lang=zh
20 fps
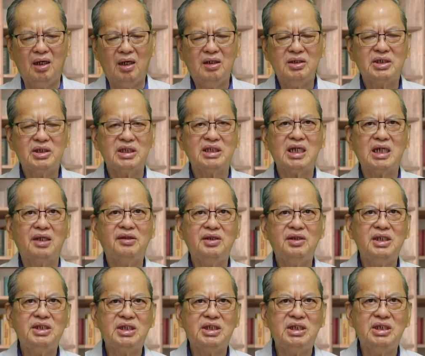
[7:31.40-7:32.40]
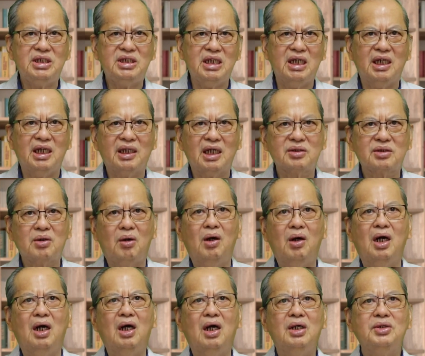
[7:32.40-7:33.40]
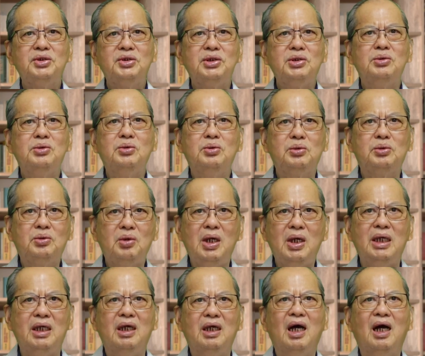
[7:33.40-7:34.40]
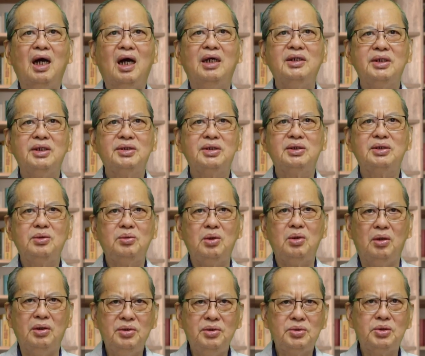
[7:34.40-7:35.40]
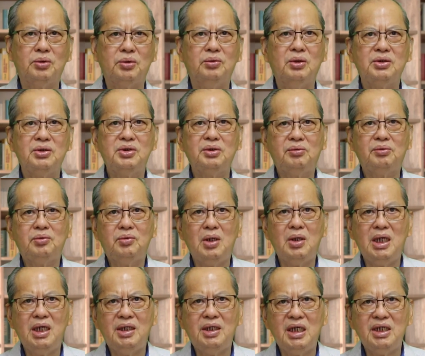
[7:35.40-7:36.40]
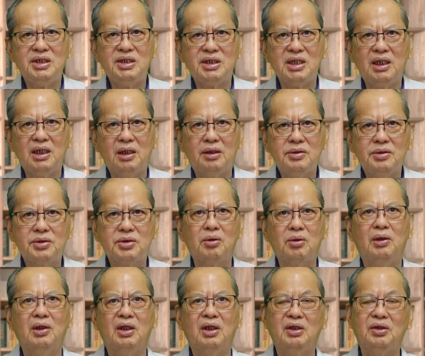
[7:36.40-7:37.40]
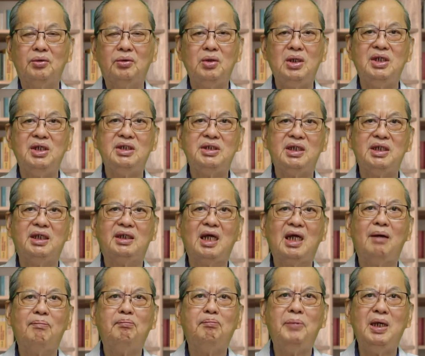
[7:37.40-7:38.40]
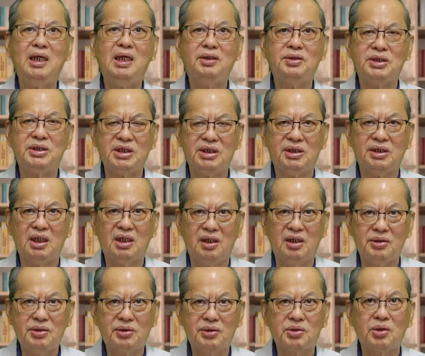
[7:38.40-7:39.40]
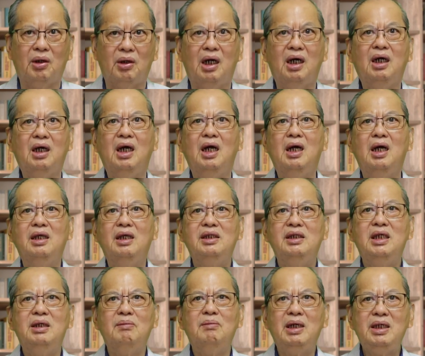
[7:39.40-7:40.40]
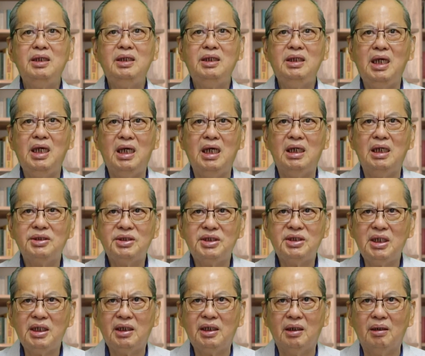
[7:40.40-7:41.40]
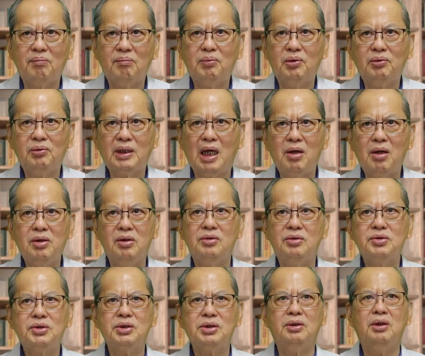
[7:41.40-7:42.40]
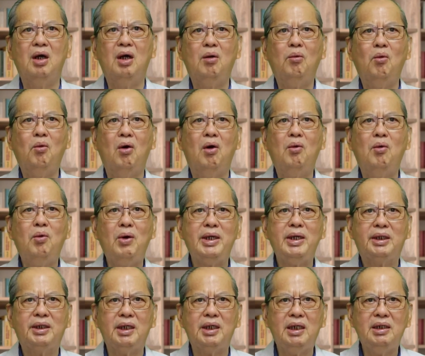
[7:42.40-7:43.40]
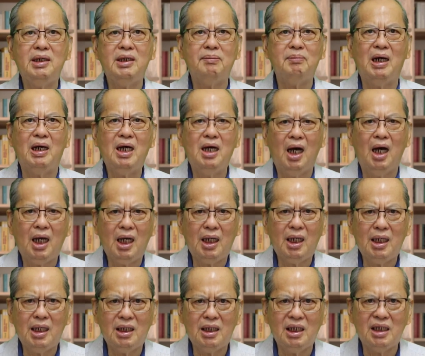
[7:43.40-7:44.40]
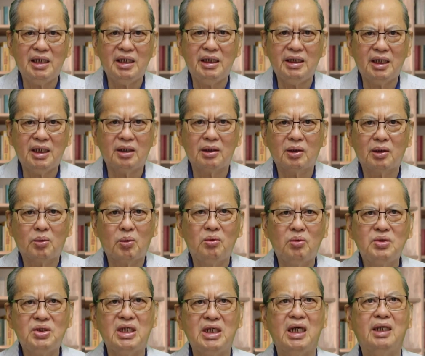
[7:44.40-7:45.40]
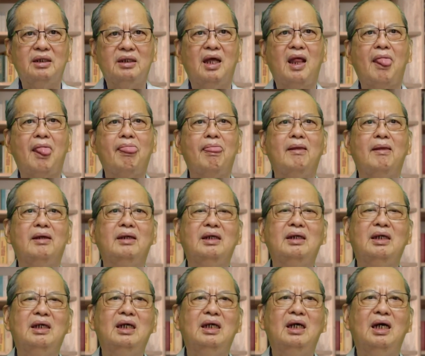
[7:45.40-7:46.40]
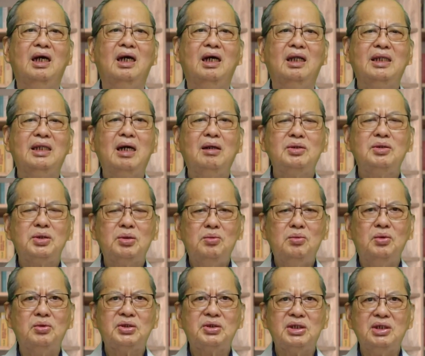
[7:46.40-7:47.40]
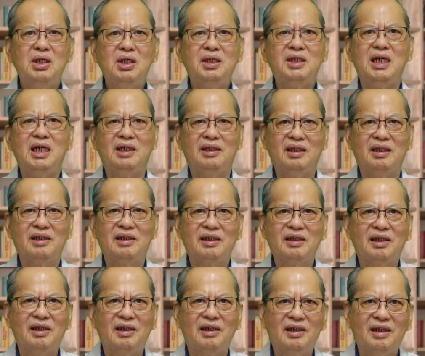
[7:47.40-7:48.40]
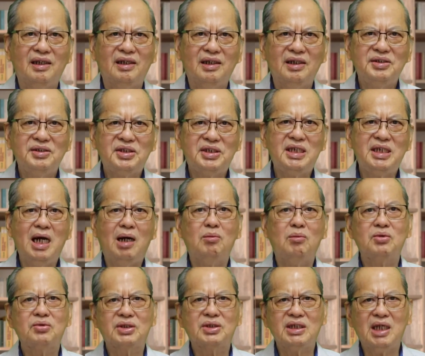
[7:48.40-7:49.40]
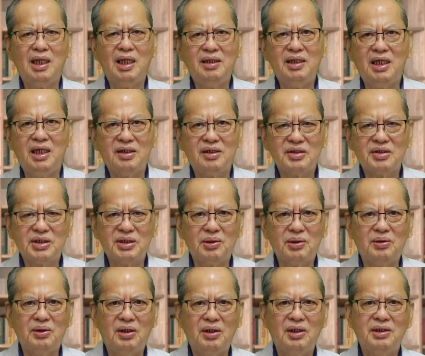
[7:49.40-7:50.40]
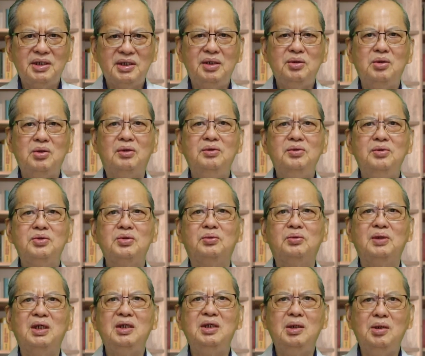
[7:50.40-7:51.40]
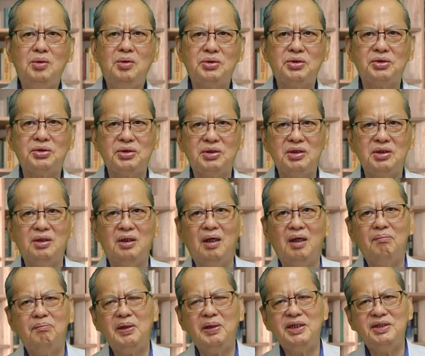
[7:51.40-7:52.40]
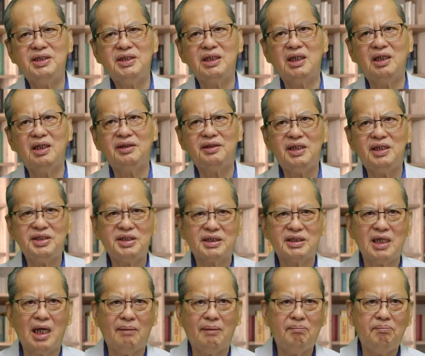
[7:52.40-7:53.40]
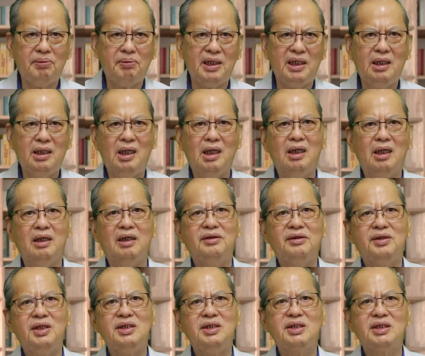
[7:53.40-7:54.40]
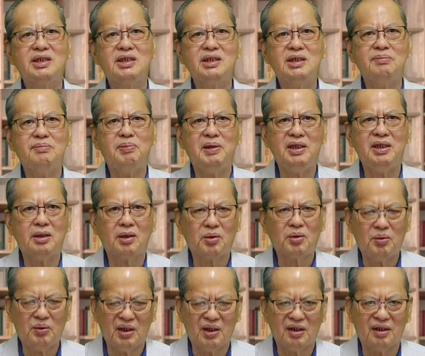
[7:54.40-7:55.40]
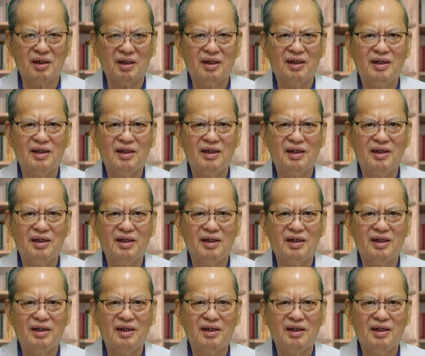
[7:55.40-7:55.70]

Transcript: 二十章第四节，他说：“就对啊，也就是原主就对那些人说，对那些他聘请的人说，你们也进葡萄园去，我会给你们合理的工钱。”到了中午十二点和下午三点的时候，这原主呢又出去聘请了第三批和第四批的工人，